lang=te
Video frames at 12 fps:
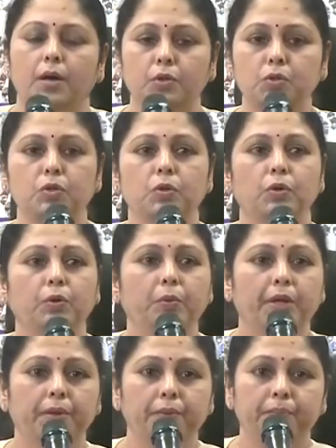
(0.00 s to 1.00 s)
ఆ రోజుల్లో
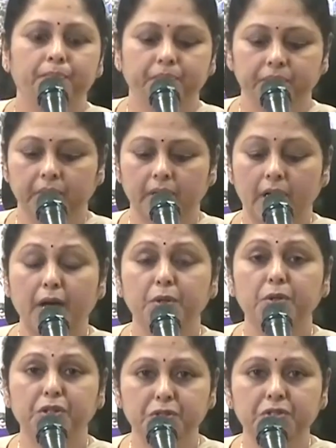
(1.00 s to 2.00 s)
మనం
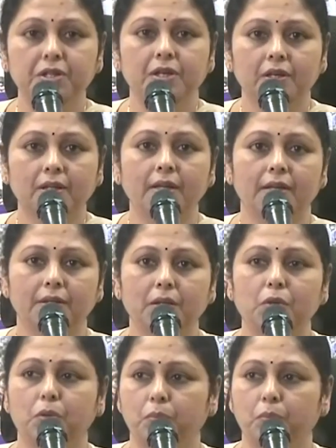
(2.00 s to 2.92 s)
ఆరోగ్యశ్రీ అది ఎంత